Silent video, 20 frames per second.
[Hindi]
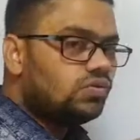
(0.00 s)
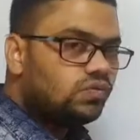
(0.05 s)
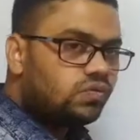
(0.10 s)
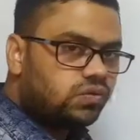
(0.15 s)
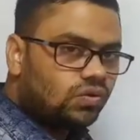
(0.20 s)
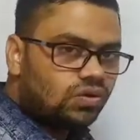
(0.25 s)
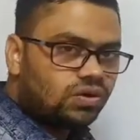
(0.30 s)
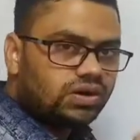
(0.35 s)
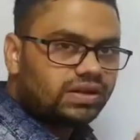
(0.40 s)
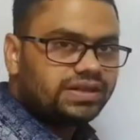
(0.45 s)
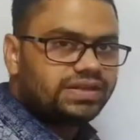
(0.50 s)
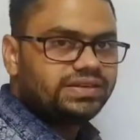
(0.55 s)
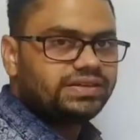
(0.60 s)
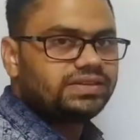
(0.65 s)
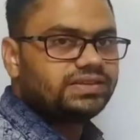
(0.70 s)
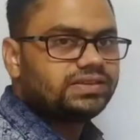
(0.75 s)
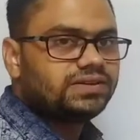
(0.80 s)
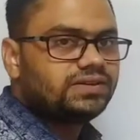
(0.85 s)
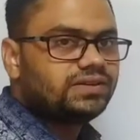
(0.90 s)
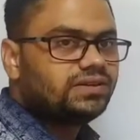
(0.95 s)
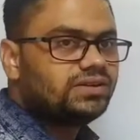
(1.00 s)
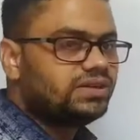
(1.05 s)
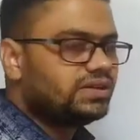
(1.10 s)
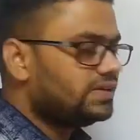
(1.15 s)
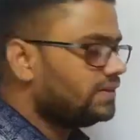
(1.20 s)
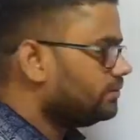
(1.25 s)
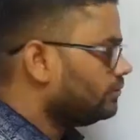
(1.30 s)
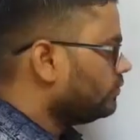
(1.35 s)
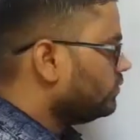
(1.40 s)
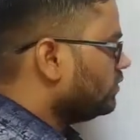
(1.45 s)
फोर एट ठीक
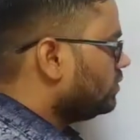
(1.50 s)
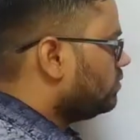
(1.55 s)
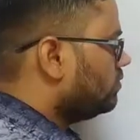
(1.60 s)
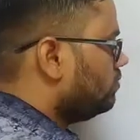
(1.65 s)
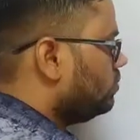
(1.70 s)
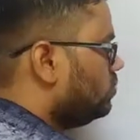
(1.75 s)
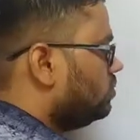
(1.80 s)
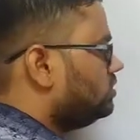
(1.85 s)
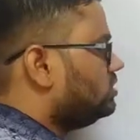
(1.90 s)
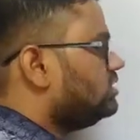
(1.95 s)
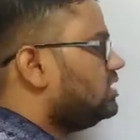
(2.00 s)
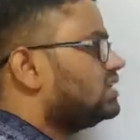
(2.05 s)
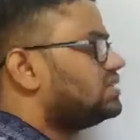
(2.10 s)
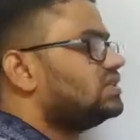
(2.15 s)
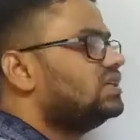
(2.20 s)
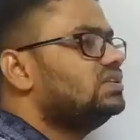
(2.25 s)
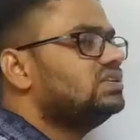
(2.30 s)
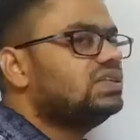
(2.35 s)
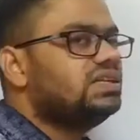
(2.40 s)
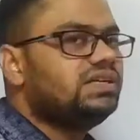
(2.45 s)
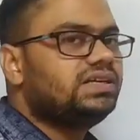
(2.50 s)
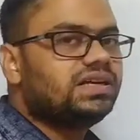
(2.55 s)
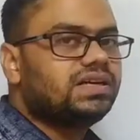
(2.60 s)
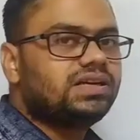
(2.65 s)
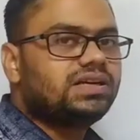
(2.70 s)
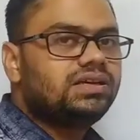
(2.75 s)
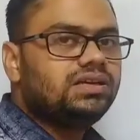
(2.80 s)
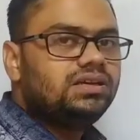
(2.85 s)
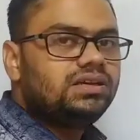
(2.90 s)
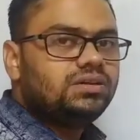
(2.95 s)
है बहुत ही आसान तरीका
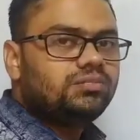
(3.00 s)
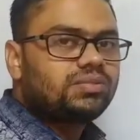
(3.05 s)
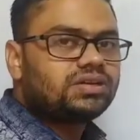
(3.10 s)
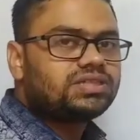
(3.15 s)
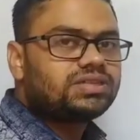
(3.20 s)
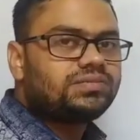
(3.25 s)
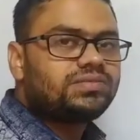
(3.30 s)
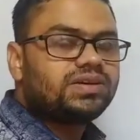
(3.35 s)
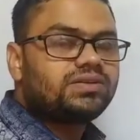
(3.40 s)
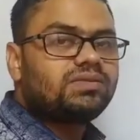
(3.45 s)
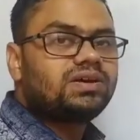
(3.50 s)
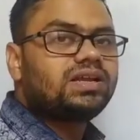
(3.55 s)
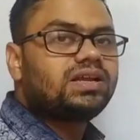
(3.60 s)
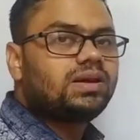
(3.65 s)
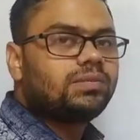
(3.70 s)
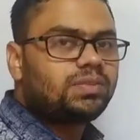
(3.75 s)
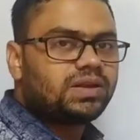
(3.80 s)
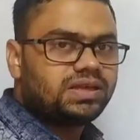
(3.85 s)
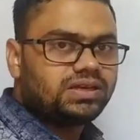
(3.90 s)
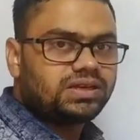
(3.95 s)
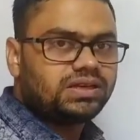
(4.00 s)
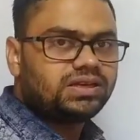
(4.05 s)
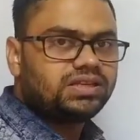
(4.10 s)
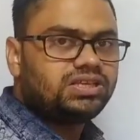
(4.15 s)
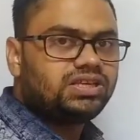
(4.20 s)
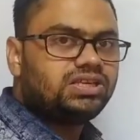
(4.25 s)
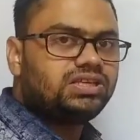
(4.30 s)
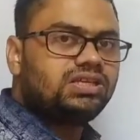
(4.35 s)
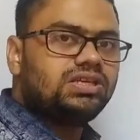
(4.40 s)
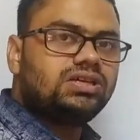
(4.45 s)
है बस आप एक बार अप्लाई करके
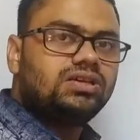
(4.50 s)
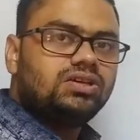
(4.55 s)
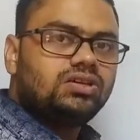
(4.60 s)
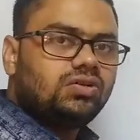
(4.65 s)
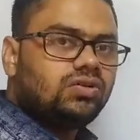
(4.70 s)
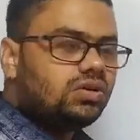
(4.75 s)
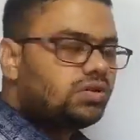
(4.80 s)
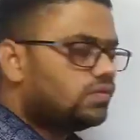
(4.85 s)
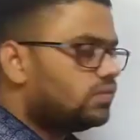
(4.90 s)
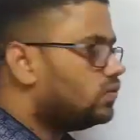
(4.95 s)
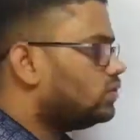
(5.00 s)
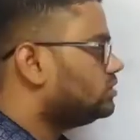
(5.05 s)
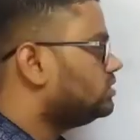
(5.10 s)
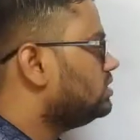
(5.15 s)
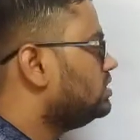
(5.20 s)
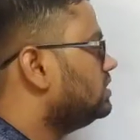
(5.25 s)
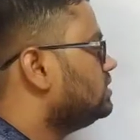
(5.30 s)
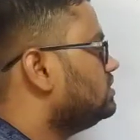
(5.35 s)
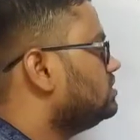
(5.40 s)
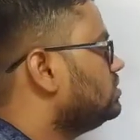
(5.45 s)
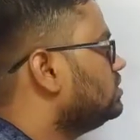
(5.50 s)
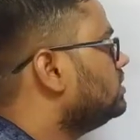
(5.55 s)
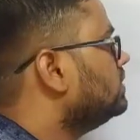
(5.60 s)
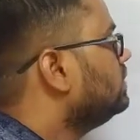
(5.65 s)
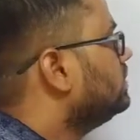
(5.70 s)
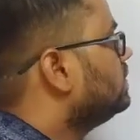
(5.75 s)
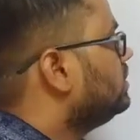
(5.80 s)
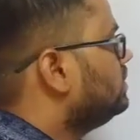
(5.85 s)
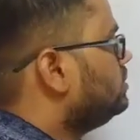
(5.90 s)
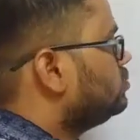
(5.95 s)
देखिए और बहुत ही जो
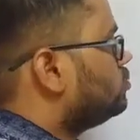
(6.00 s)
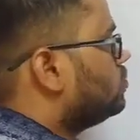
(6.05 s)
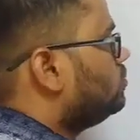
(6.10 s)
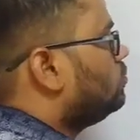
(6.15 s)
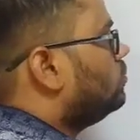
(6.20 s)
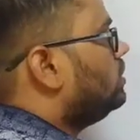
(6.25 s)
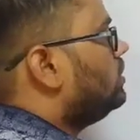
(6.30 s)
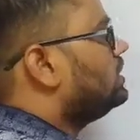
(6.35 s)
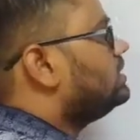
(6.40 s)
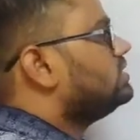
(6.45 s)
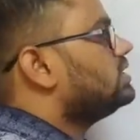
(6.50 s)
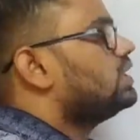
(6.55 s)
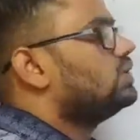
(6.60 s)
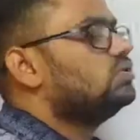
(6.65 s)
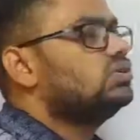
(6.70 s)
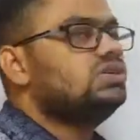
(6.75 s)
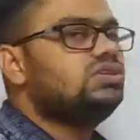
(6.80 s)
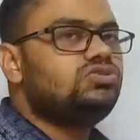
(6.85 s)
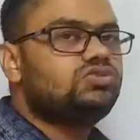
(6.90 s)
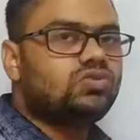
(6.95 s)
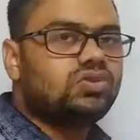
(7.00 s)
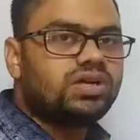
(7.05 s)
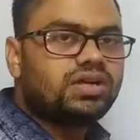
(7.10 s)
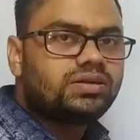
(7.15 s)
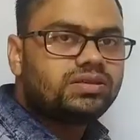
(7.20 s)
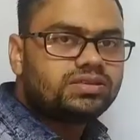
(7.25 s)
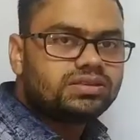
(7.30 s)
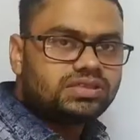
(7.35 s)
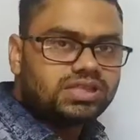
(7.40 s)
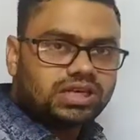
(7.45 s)
इसको बोलेंगे जादुई जो है
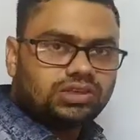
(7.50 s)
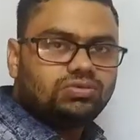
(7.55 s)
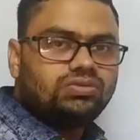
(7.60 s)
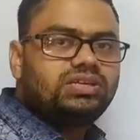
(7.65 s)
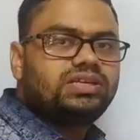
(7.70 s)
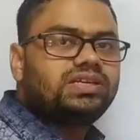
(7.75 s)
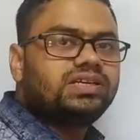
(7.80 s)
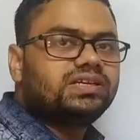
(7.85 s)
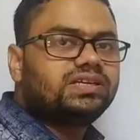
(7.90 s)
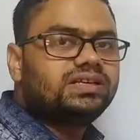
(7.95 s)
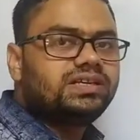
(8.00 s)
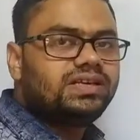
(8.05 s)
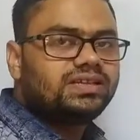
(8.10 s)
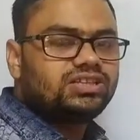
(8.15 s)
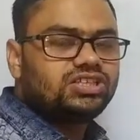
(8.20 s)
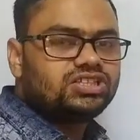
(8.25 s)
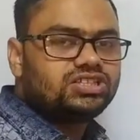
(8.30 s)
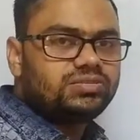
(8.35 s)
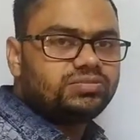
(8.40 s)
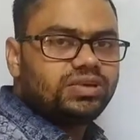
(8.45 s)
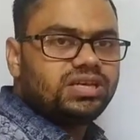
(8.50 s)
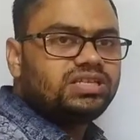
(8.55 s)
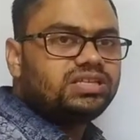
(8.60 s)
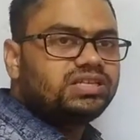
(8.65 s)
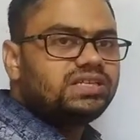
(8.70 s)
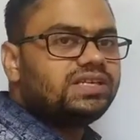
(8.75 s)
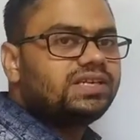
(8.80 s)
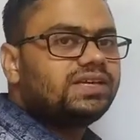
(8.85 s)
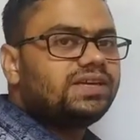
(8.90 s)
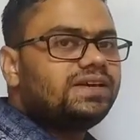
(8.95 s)
जादुई ट्रिक एक तरह से मैजिक
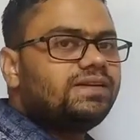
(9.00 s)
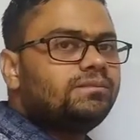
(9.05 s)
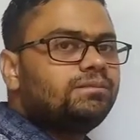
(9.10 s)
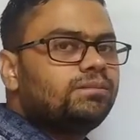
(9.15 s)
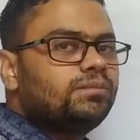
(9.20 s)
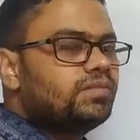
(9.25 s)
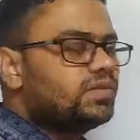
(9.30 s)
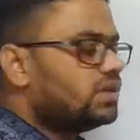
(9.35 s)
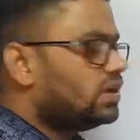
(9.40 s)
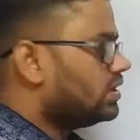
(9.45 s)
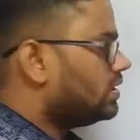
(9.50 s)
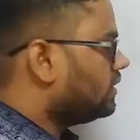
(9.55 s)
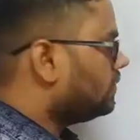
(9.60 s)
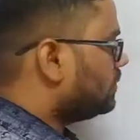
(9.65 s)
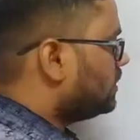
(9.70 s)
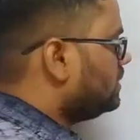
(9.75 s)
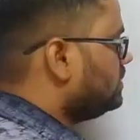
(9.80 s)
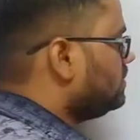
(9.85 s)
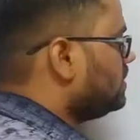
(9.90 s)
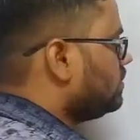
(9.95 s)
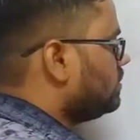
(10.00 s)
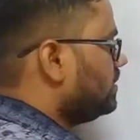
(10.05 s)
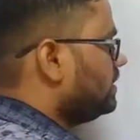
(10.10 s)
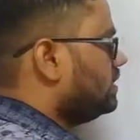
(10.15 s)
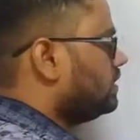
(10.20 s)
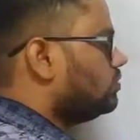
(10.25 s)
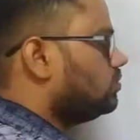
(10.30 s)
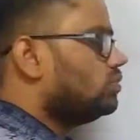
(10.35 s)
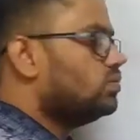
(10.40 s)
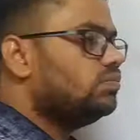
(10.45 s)
ट्रिक है अगर आप कहीं भी अप्लाई
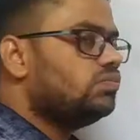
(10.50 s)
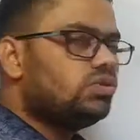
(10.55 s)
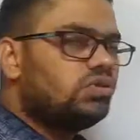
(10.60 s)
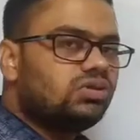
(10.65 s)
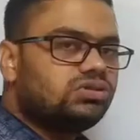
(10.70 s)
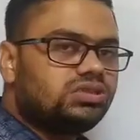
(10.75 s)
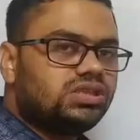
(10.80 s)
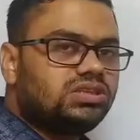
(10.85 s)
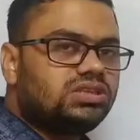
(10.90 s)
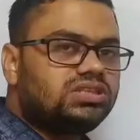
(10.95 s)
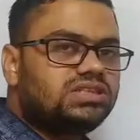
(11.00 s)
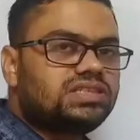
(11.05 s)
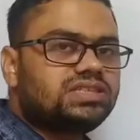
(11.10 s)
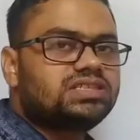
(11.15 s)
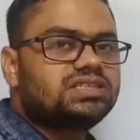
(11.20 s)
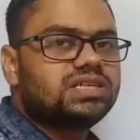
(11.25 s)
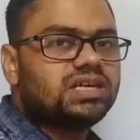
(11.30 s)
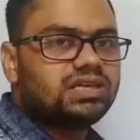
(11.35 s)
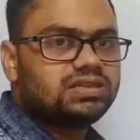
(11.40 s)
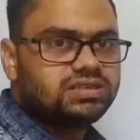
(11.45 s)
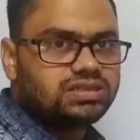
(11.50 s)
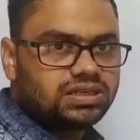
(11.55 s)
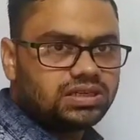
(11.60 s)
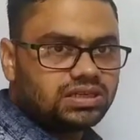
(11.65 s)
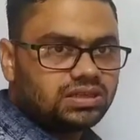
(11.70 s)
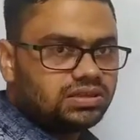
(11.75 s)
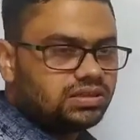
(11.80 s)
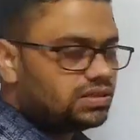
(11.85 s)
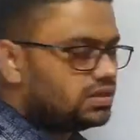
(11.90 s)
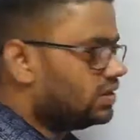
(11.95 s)
करोगे बहुत जल्दी से इसका आंसर
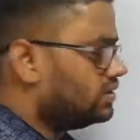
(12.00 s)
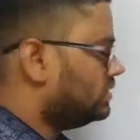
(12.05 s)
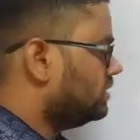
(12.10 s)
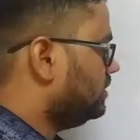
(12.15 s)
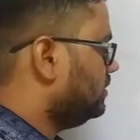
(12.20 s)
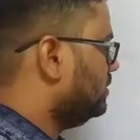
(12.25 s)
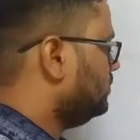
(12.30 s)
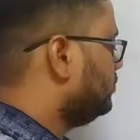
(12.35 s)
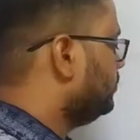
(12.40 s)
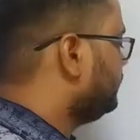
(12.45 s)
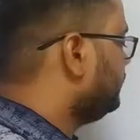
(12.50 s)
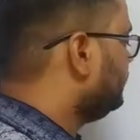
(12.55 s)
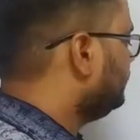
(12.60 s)
आ जाएगा ठीक है